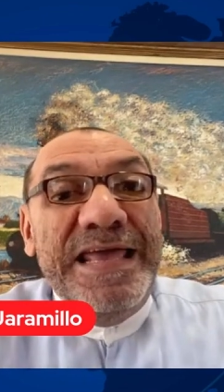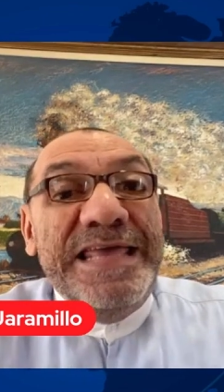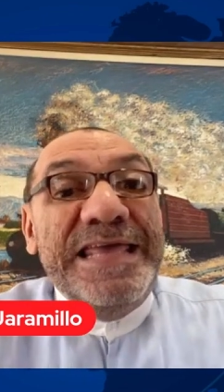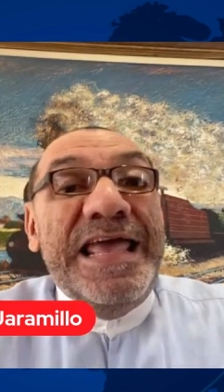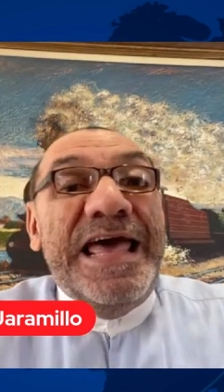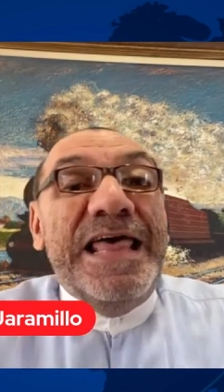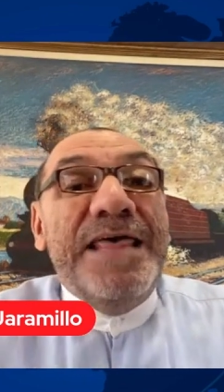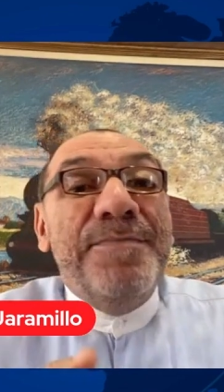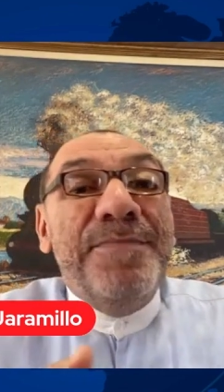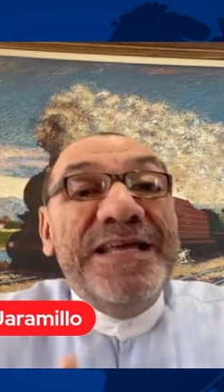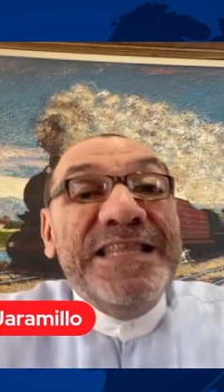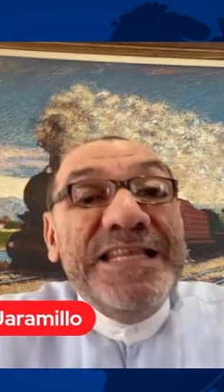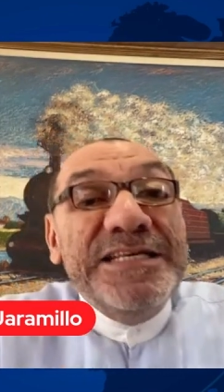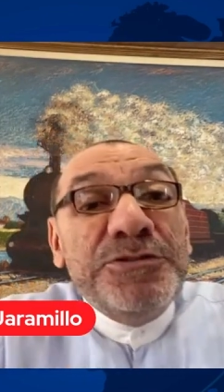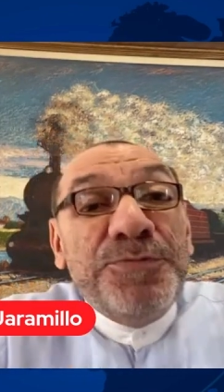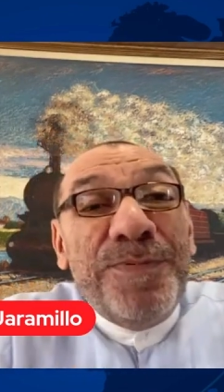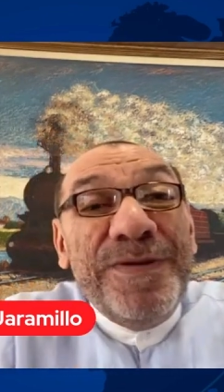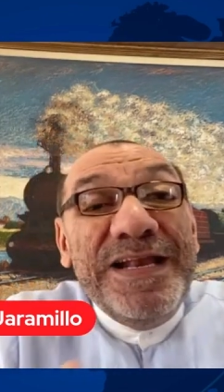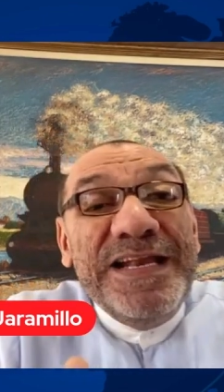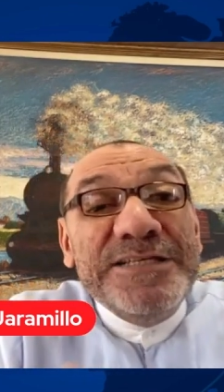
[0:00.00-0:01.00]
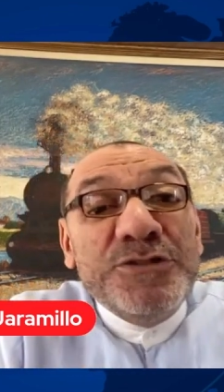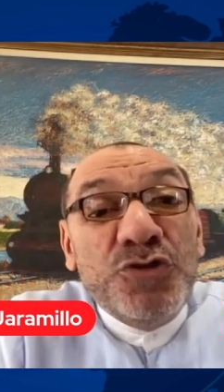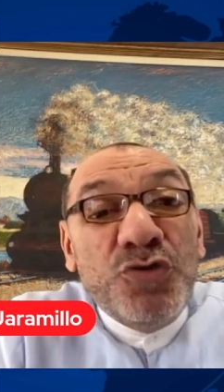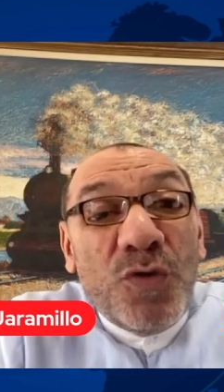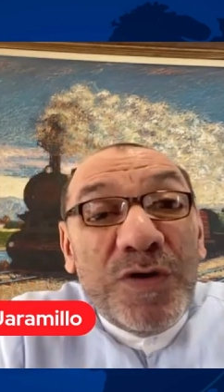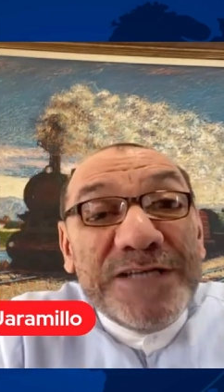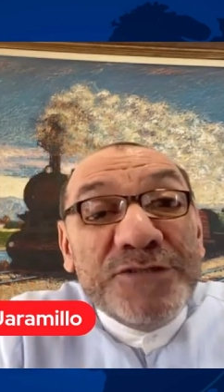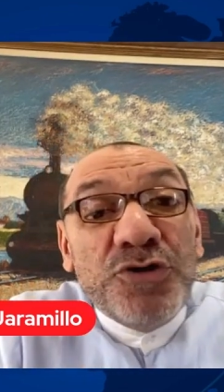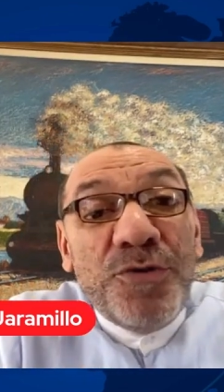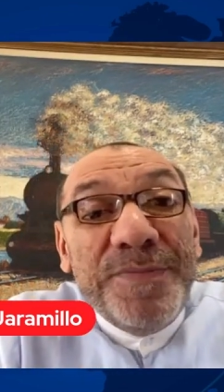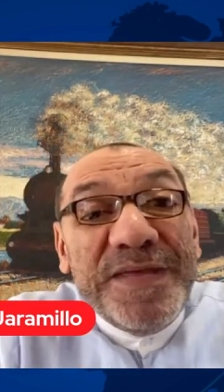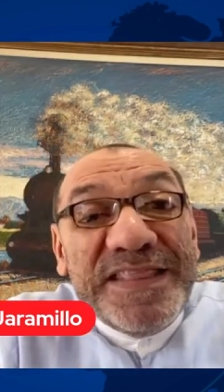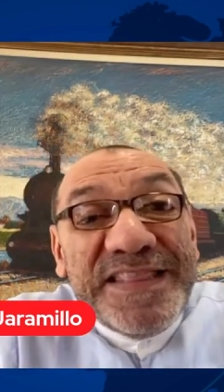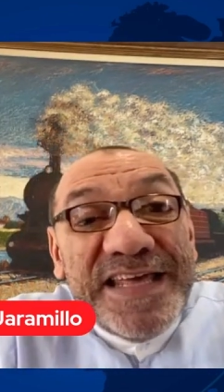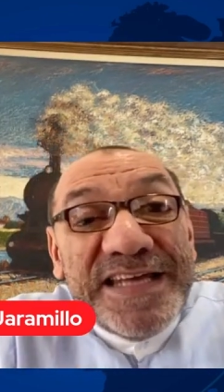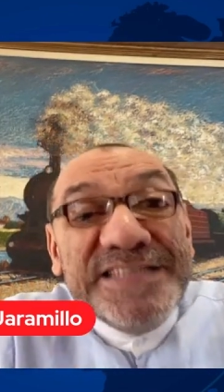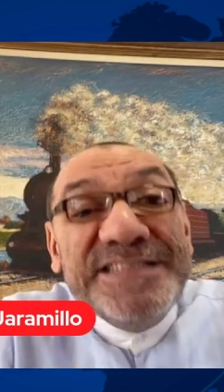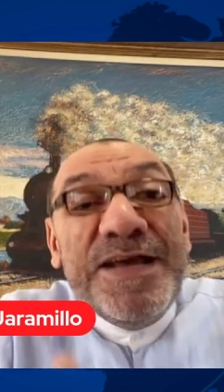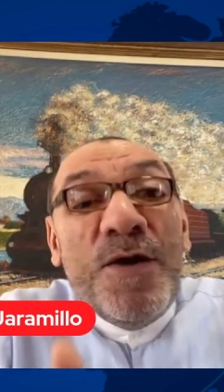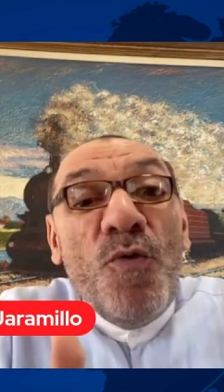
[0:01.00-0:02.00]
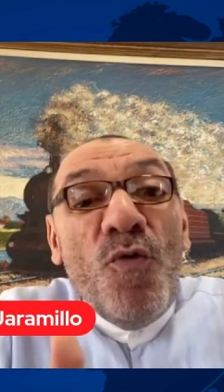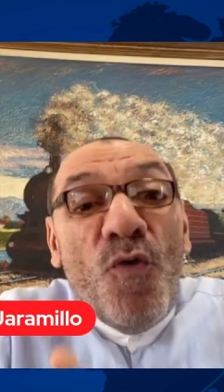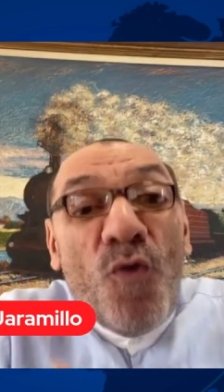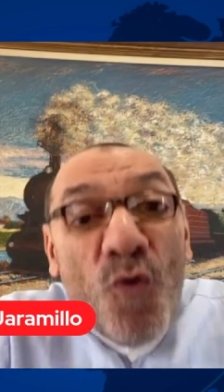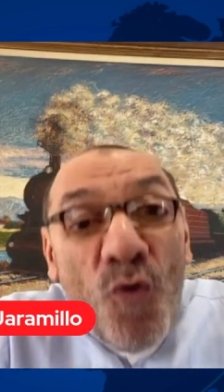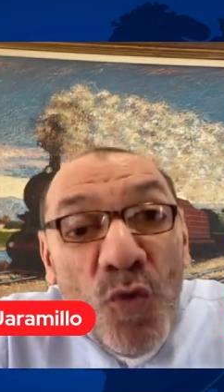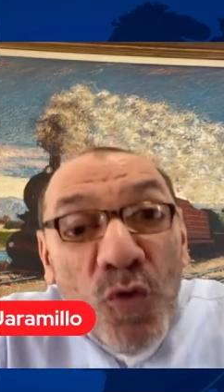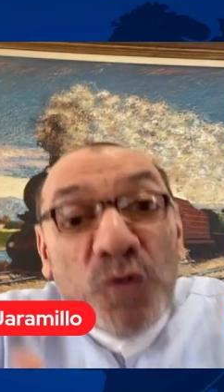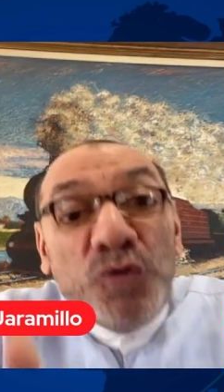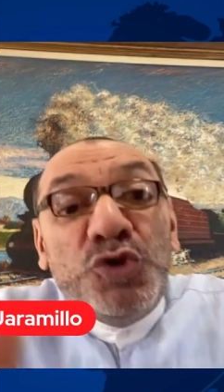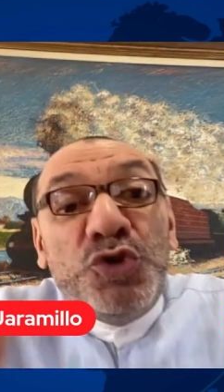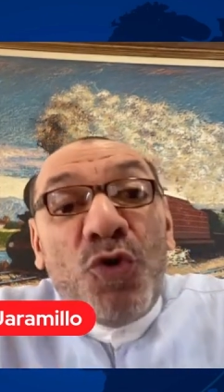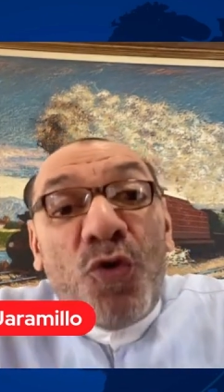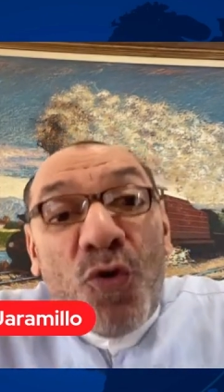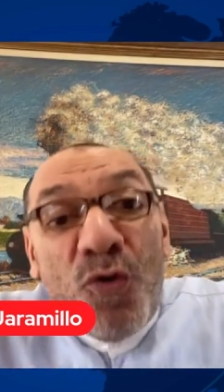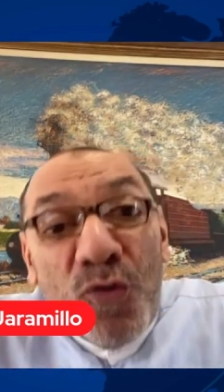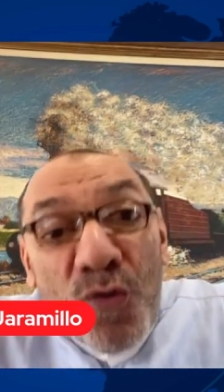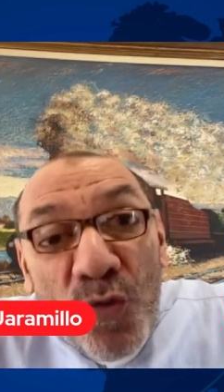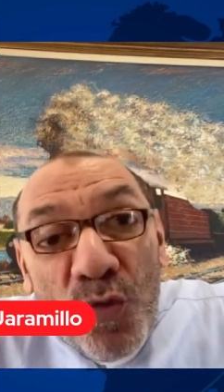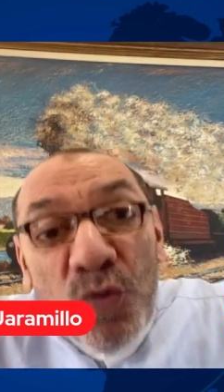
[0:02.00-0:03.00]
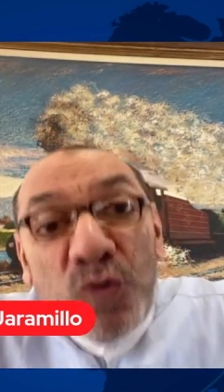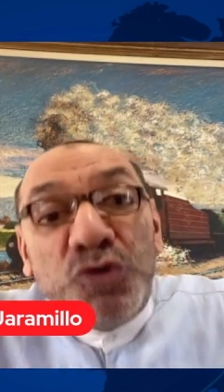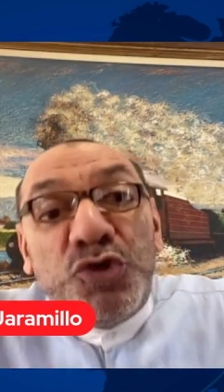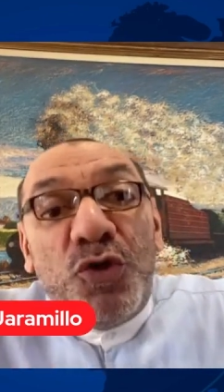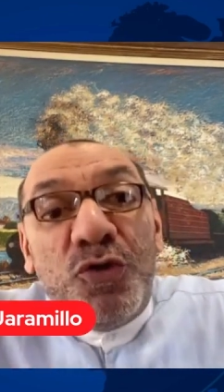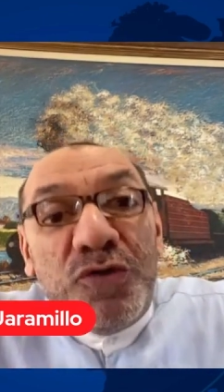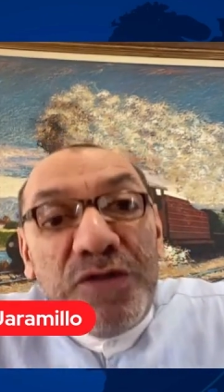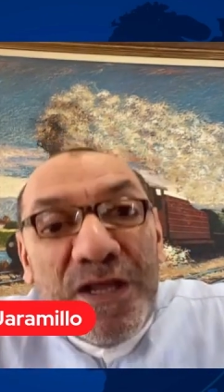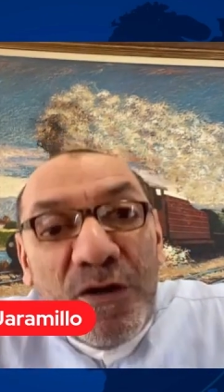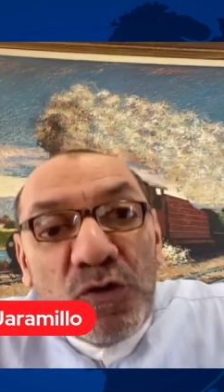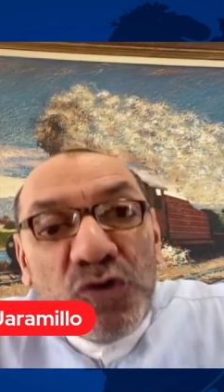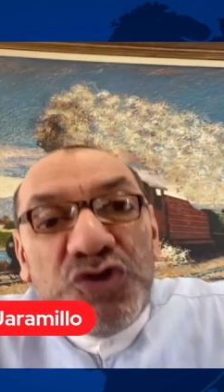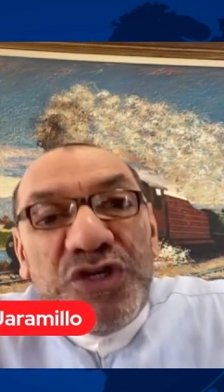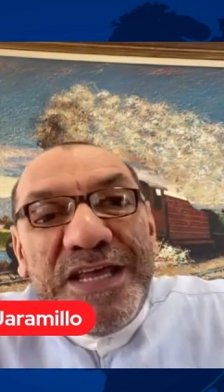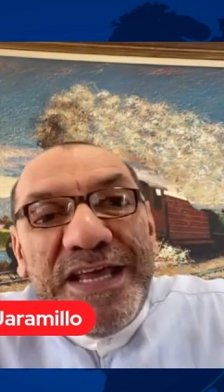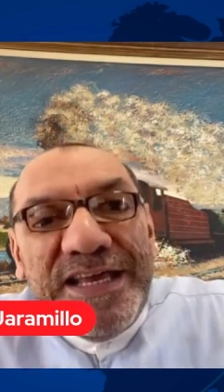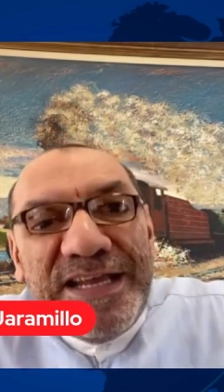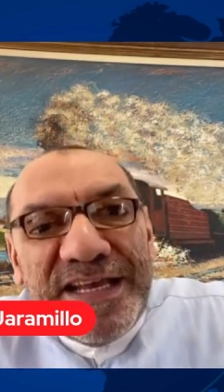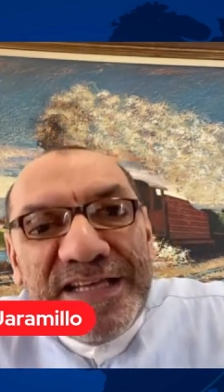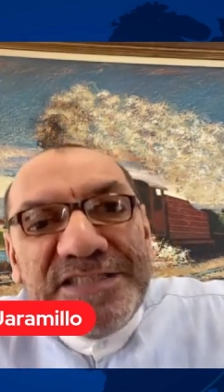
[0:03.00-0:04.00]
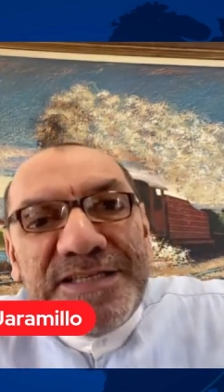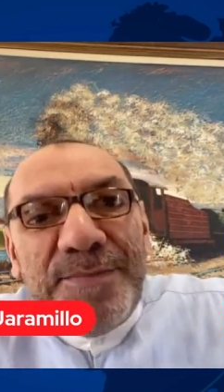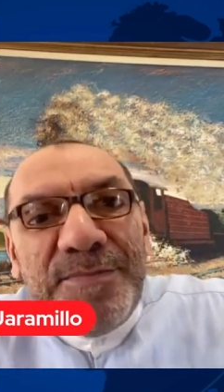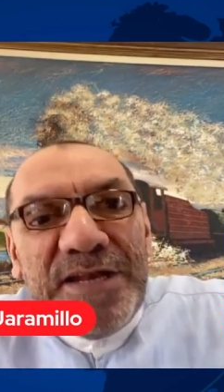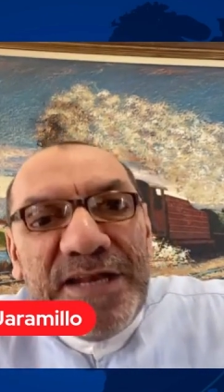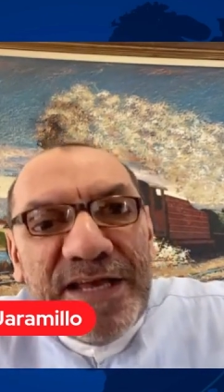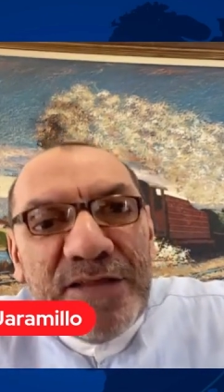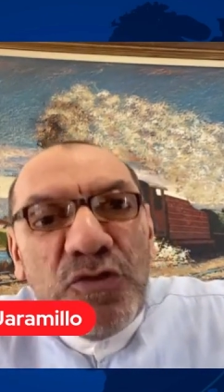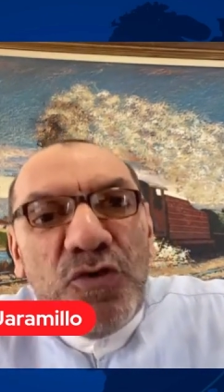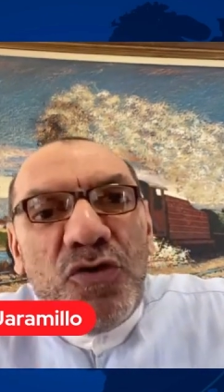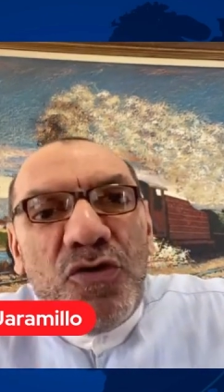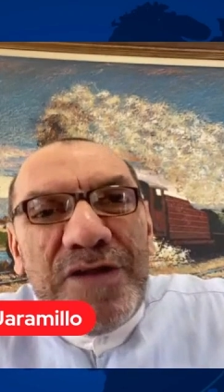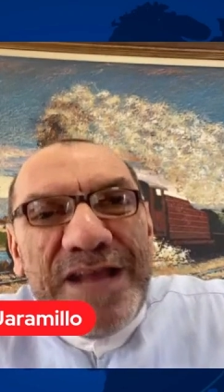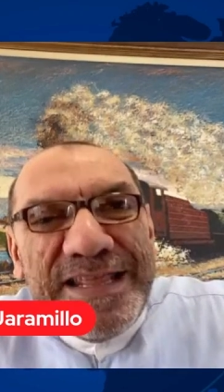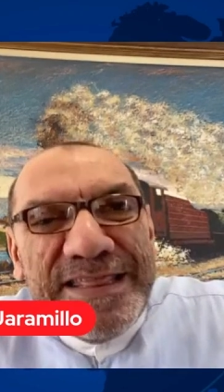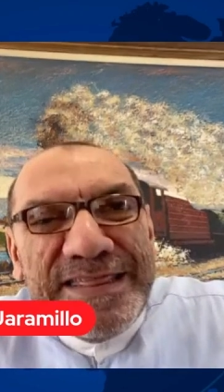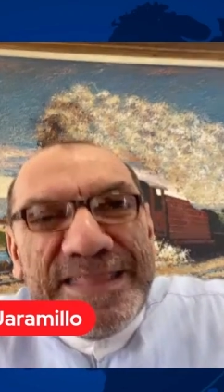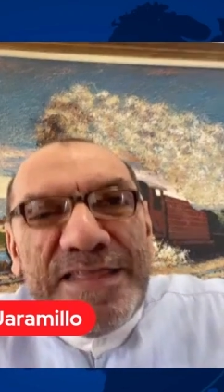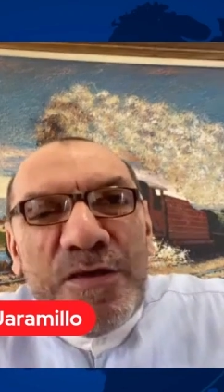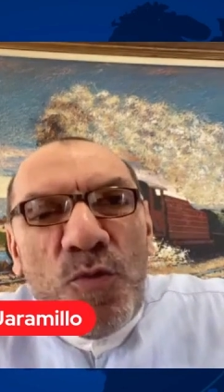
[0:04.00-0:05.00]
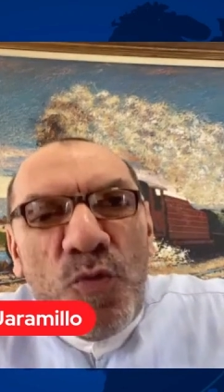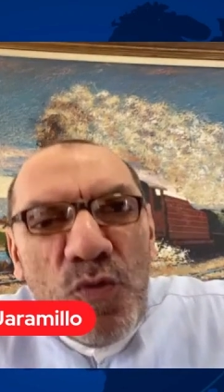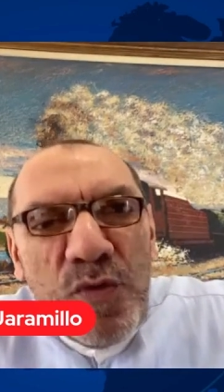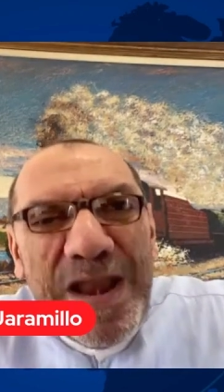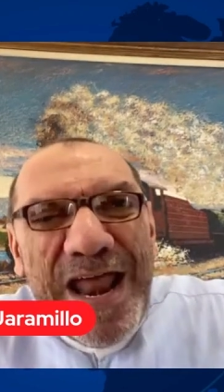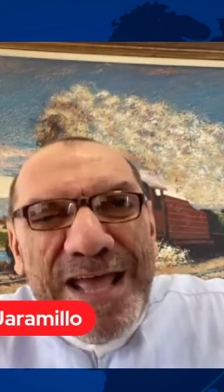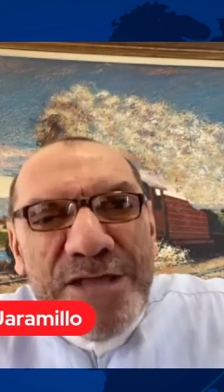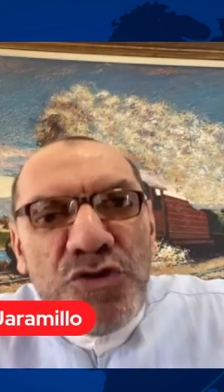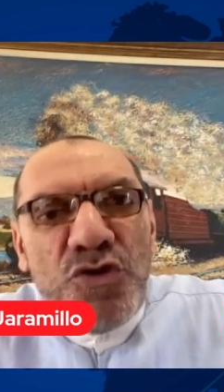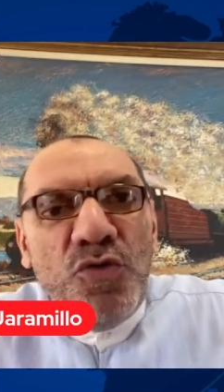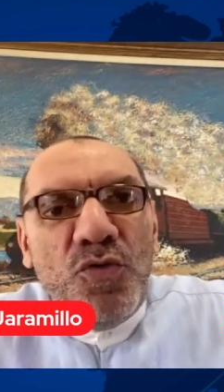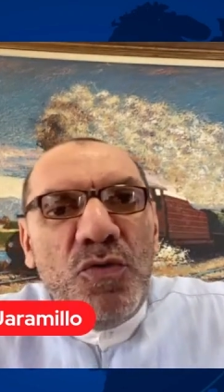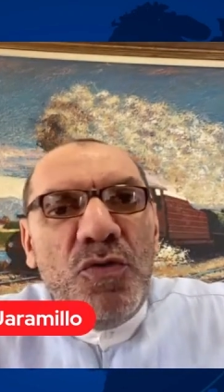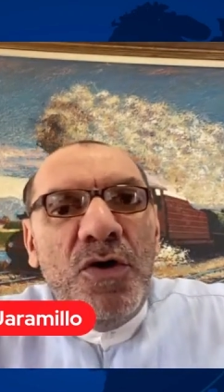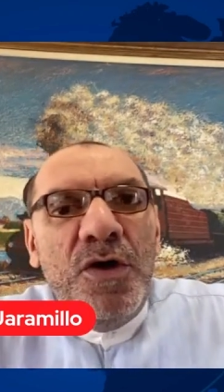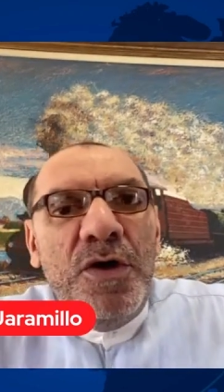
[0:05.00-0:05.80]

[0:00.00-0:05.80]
y además después les toca someterse a un curso, concurso, donde lo siguen examinando durante un año